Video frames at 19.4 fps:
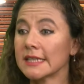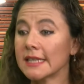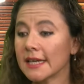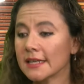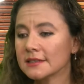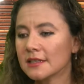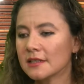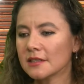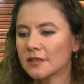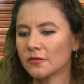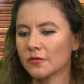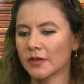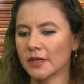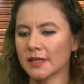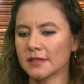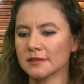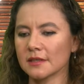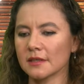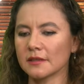Y esa es la
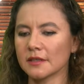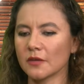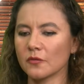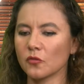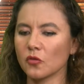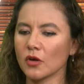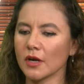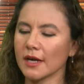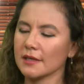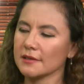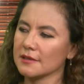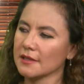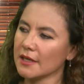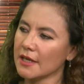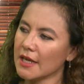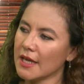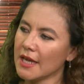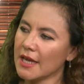diferencia entre enfocarse